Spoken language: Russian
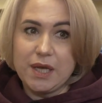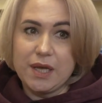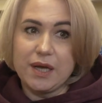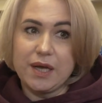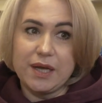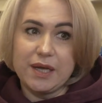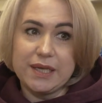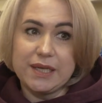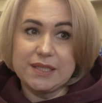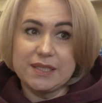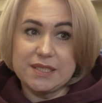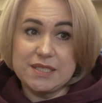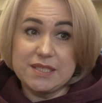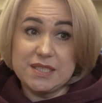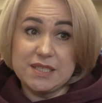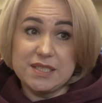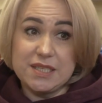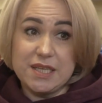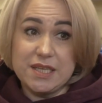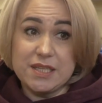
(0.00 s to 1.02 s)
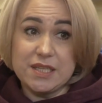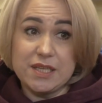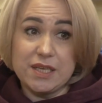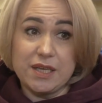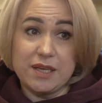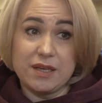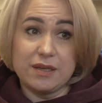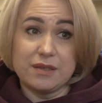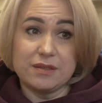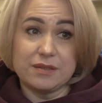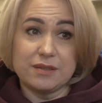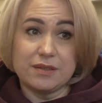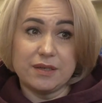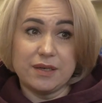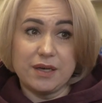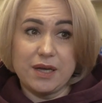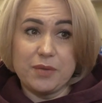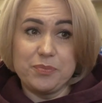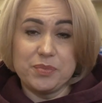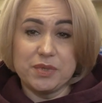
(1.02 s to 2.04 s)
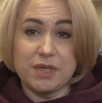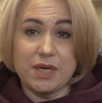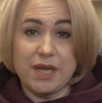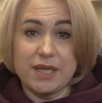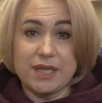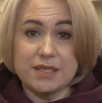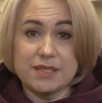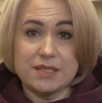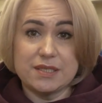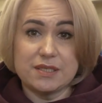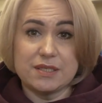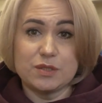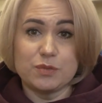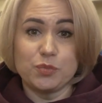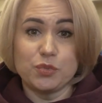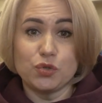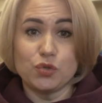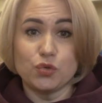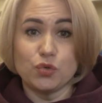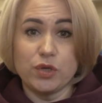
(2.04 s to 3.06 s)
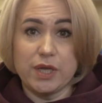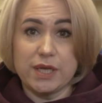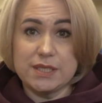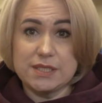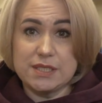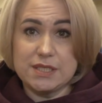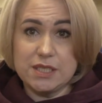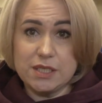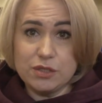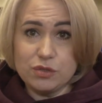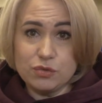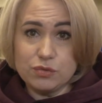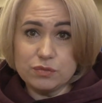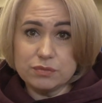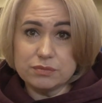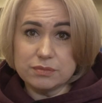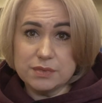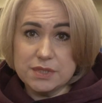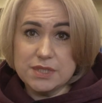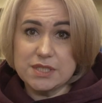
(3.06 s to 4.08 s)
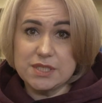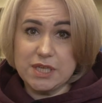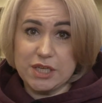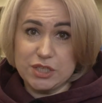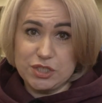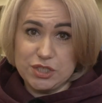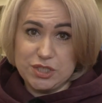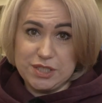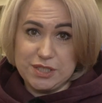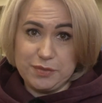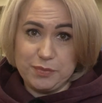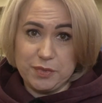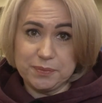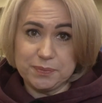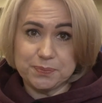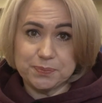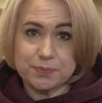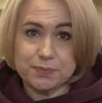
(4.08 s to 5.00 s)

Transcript: Э, это сидение, опираясь спиной о стену с тяжестями.